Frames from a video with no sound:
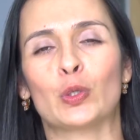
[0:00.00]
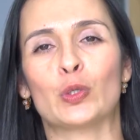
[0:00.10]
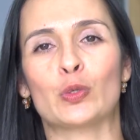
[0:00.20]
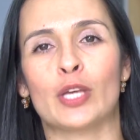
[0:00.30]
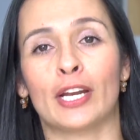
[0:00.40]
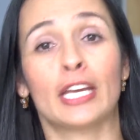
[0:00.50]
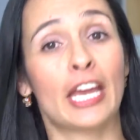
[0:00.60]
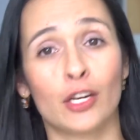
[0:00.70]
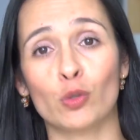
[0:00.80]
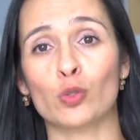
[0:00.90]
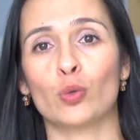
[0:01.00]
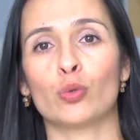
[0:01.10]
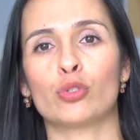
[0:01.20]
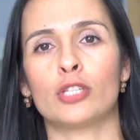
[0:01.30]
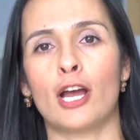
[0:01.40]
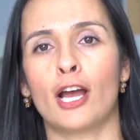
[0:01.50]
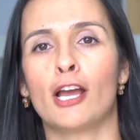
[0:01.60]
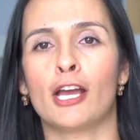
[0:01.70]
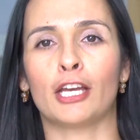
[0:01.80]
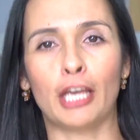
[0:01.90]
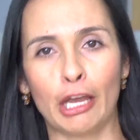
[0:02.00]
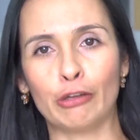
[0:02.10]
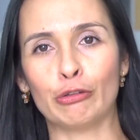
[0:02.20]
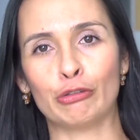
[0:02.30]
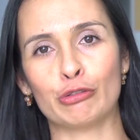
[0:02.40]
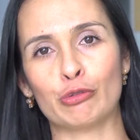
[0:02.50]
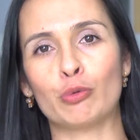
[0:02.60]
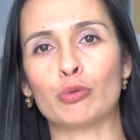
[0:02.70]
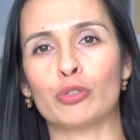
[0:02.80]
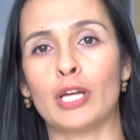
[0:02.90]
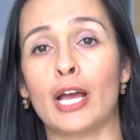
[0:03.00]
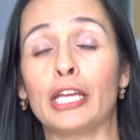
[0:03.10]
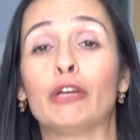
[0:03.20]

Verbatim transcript: conocer qué nos gusta, qué no nos gusta